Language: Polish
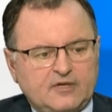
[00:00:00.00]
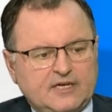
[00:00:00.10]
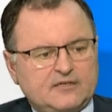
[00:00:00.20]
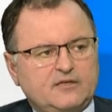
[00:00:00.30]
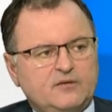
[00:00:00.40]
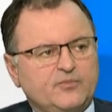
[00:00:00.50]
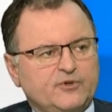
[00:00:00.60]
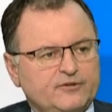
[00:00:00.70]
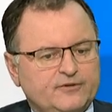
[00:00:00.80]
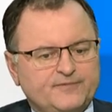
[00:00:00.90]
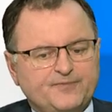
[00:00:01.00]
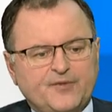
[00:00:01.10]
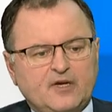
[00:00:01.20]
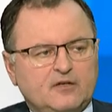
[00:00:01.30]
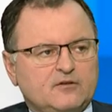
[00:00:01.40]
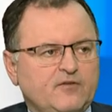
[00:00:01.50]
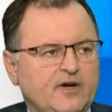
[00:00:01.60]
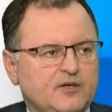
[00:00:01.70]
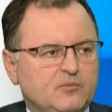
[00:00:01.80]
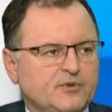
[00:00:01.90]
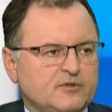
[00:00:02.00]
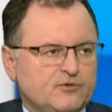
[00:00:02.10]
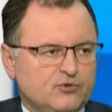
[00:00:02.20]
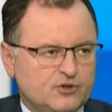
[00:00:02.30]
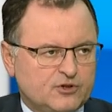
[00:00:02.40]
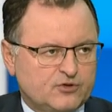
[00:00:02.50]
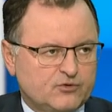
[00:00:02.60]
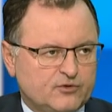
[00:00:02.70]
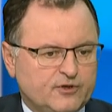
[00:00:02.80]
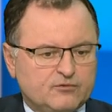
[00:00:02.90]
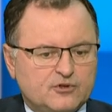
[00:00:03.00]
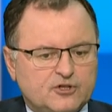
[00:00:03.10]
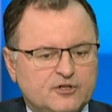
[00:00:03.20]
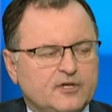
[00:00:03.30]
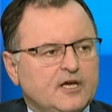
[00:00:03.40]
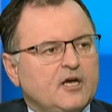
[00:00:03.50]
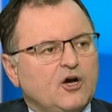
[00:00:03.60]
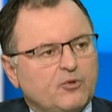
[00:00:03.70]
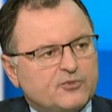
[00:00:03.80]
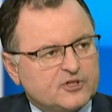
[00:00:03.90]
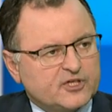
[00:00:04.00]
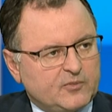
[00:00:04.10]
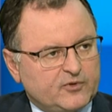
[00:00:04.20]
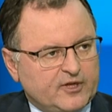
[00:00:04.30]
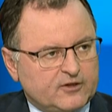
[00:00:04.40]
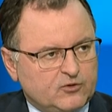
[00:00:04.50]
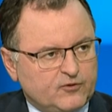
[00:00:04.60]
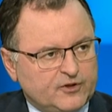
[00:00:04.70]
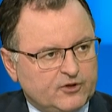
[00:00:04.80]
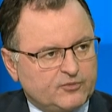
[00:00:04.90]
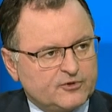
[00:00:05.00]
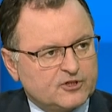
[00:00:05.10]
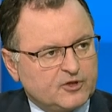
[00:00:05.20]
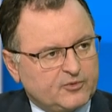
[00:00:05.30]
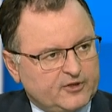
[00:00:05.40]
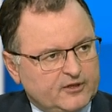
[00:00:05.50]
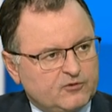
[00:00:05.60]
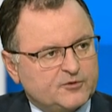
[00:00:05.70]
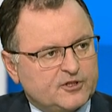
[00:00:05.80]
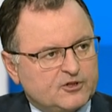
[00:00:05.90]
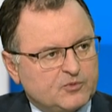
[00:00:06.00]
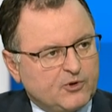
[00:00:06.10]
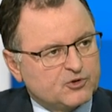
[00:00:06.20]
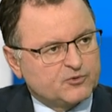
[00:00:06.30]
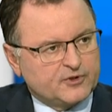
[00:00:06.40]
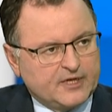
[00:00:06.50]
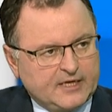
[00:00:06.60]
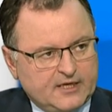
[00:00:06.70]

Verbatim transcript: Raz, import, dwa import z różnych źródeł, trzy obniżka podatków i te obniżki podatków przecież poszły,